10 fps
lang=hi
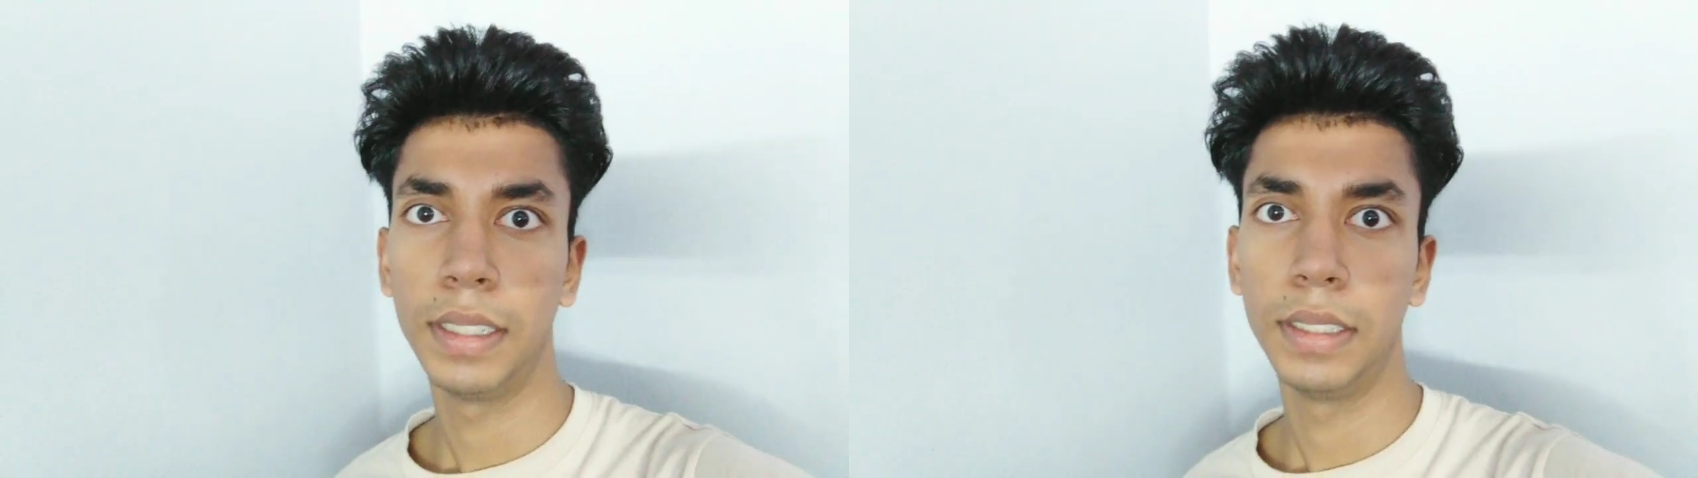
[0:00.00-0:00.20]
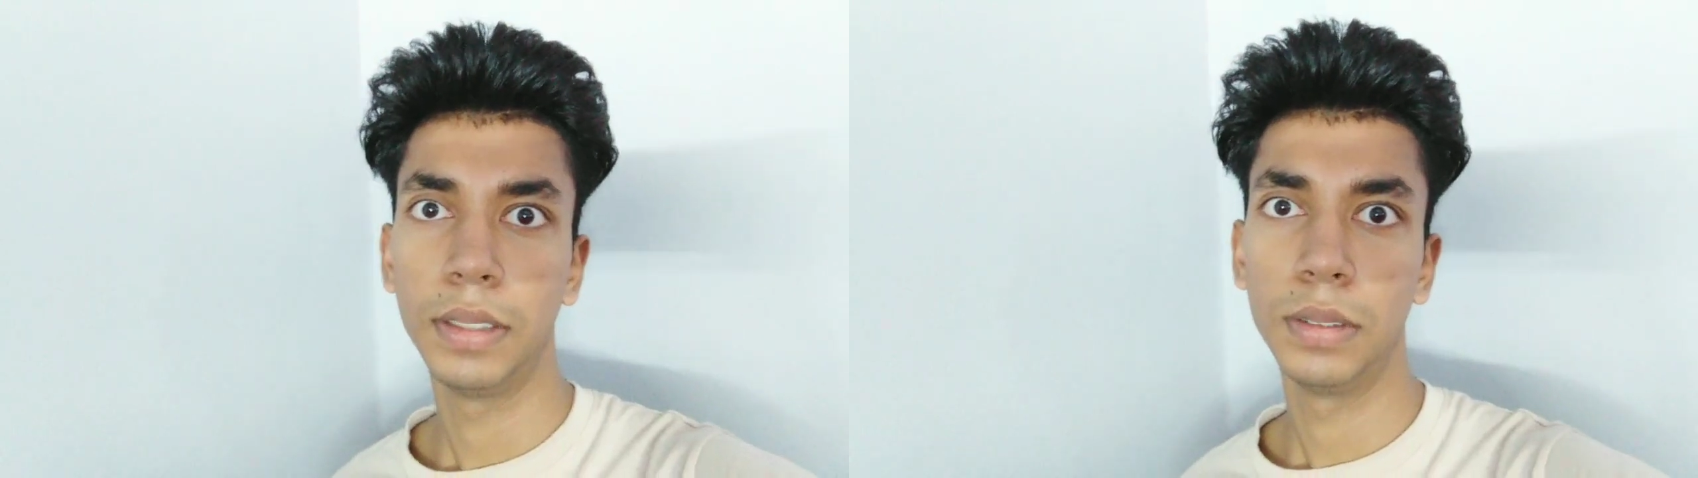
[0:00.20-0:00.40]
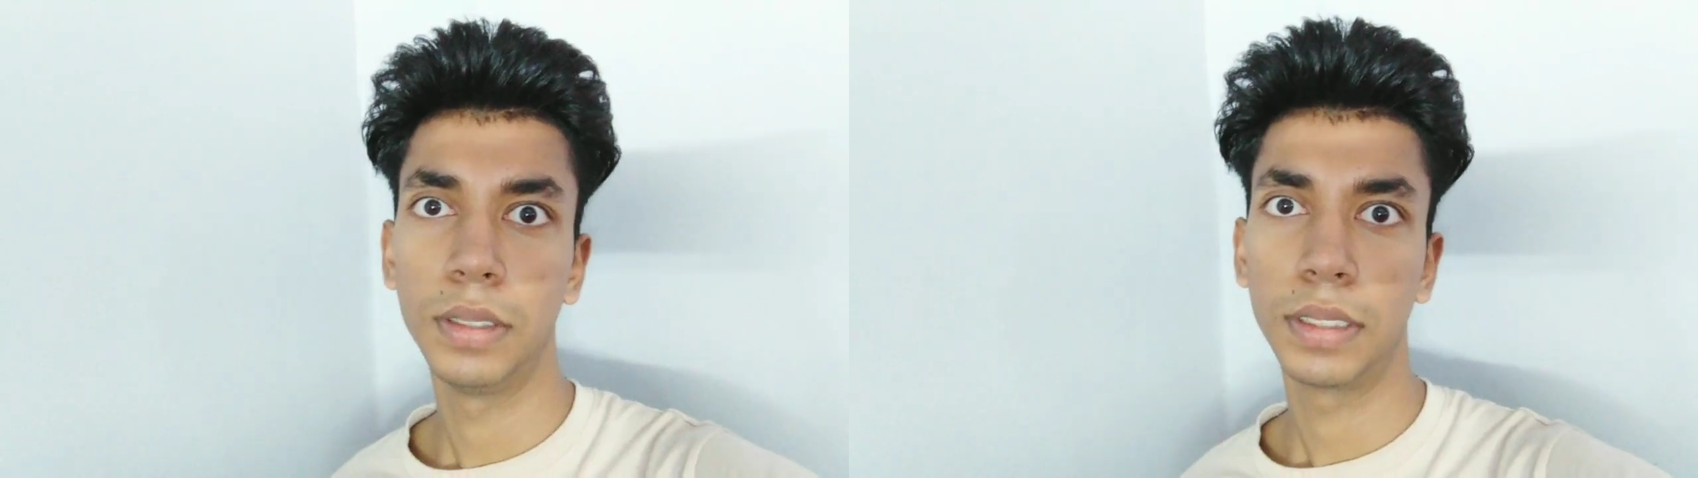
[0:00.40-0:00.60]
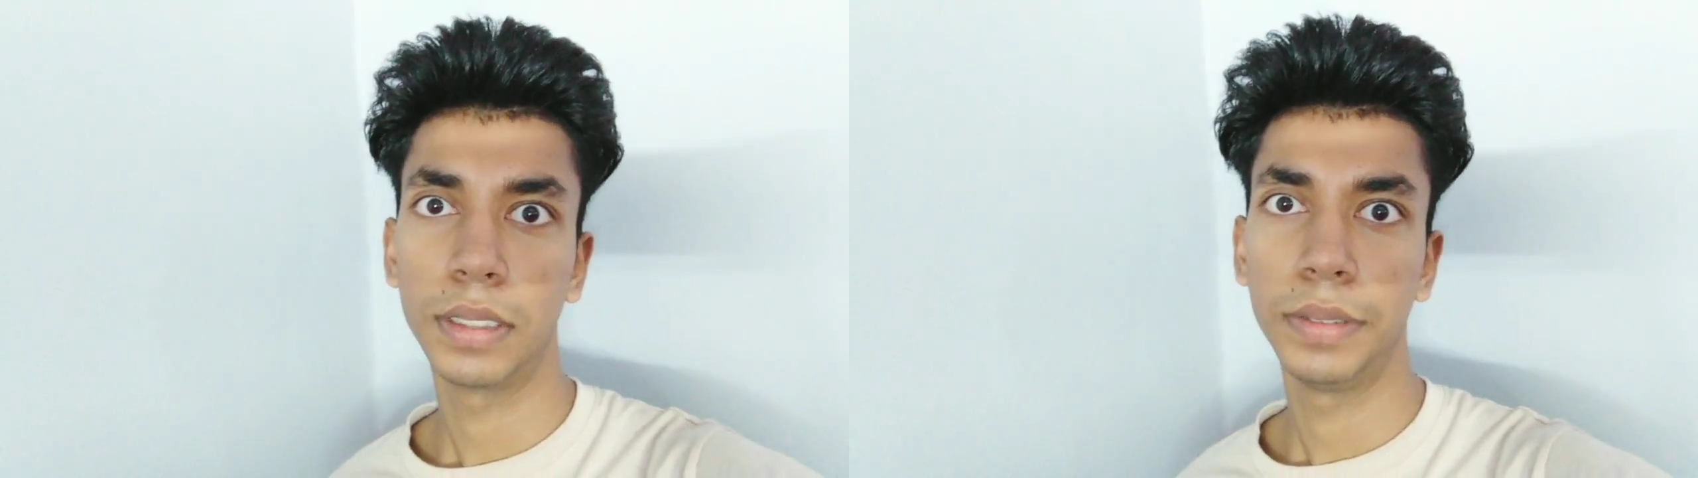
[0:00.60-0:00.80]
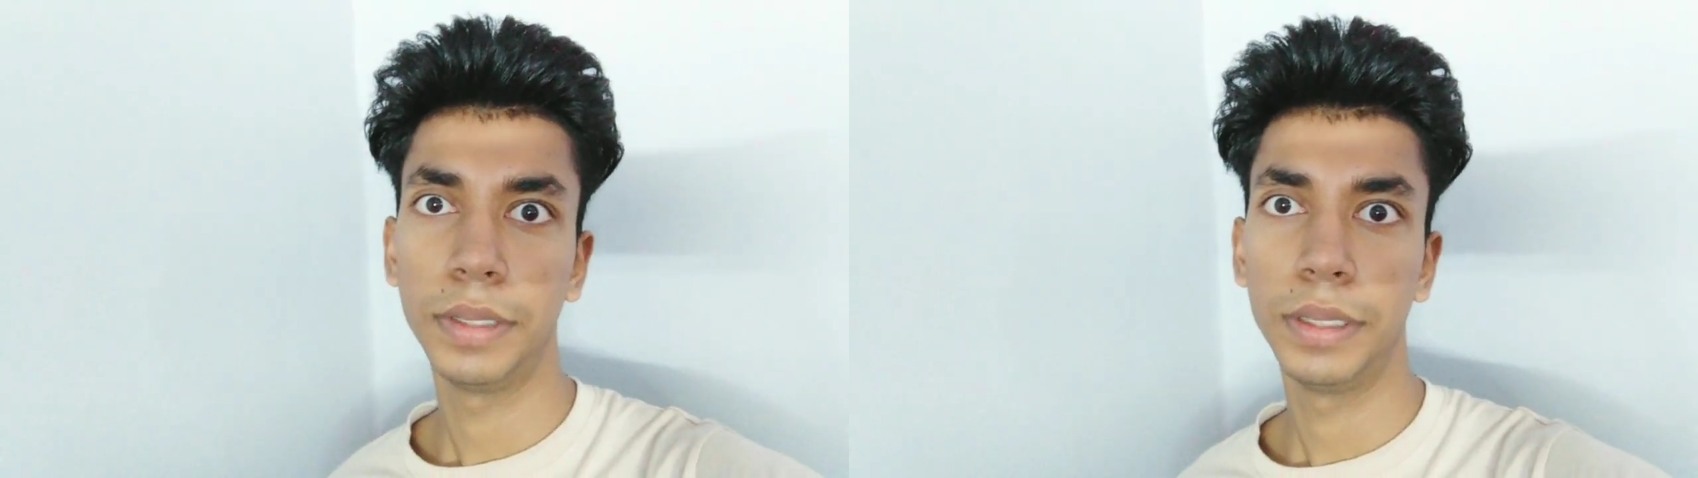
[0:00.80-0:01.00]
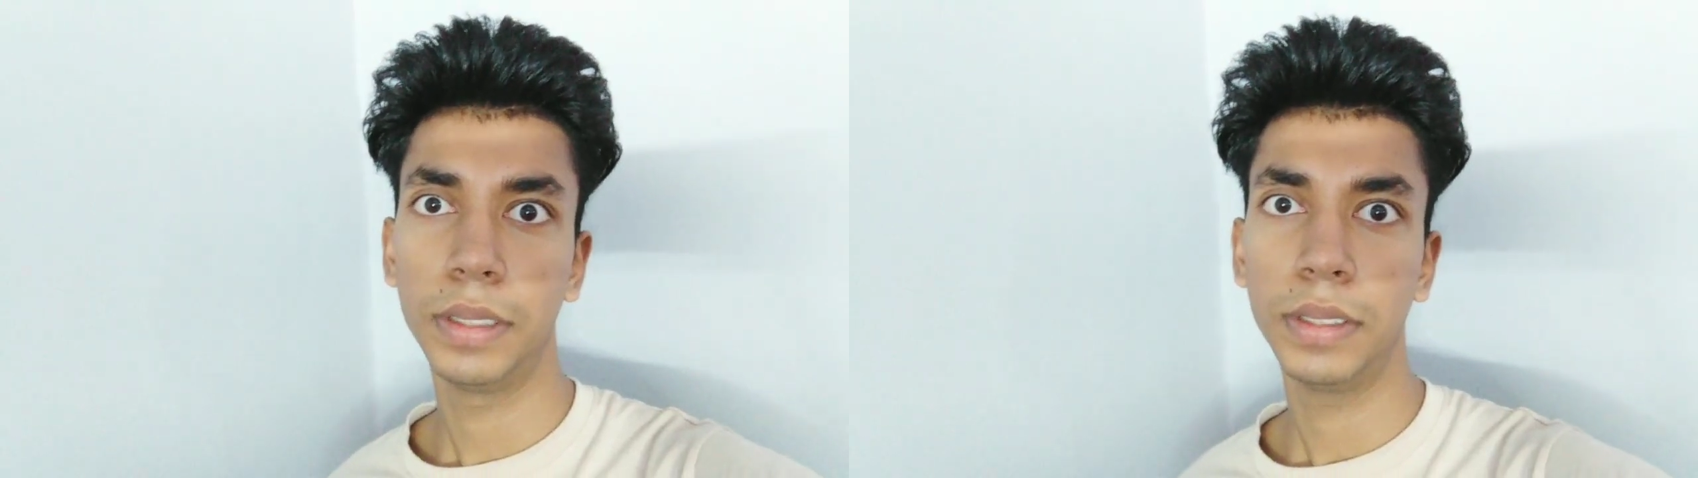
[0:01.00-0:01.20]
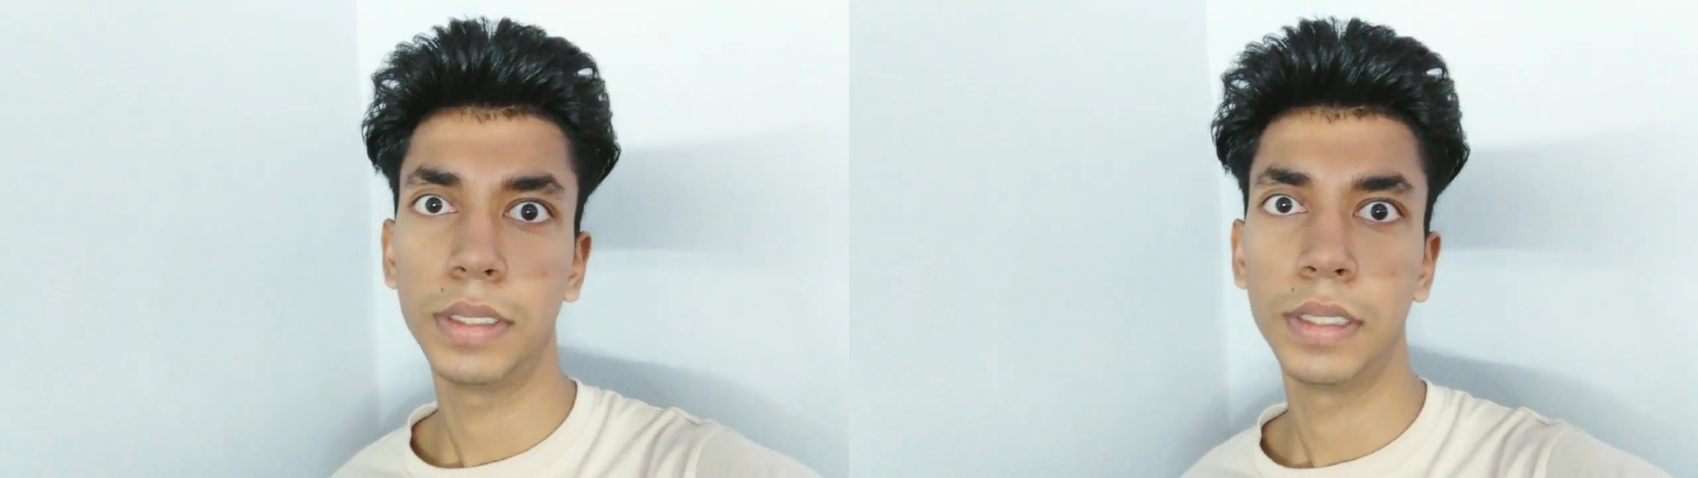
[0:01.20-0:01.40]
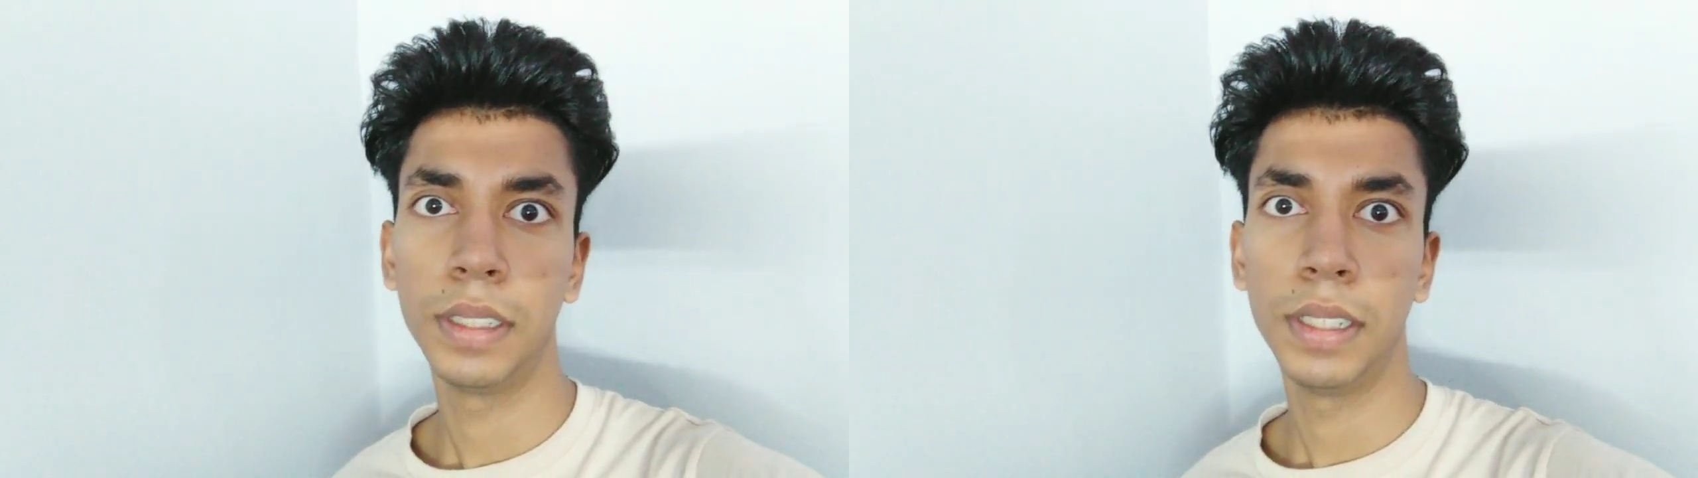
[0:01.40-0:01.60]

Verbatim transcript: इधर उधर की वीडियोस